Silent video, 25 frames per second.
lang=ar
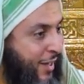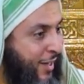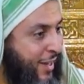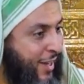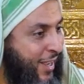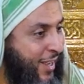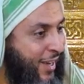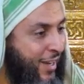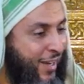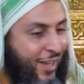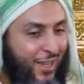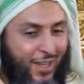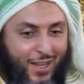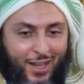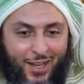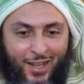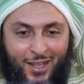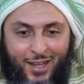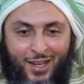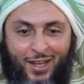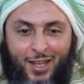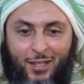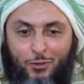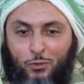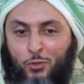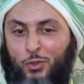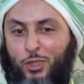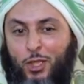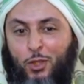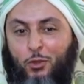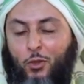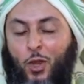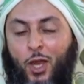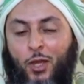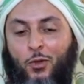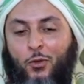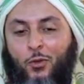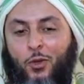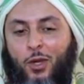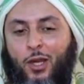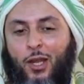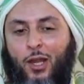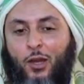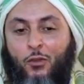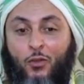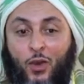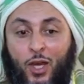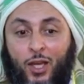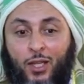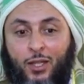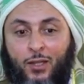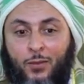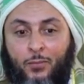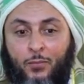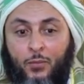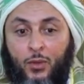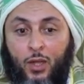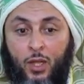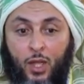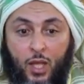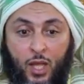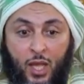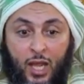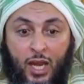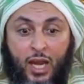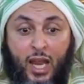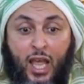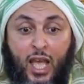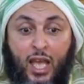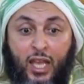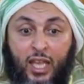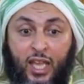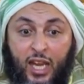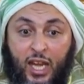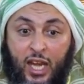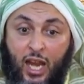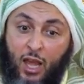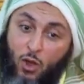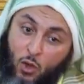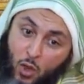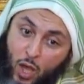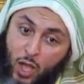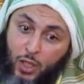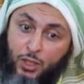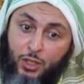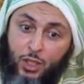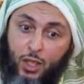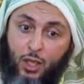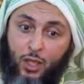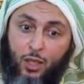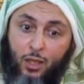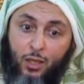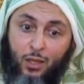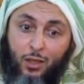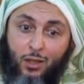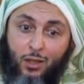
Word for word: لا لا لا, لا تسقط عنه الفرض لكن له أجر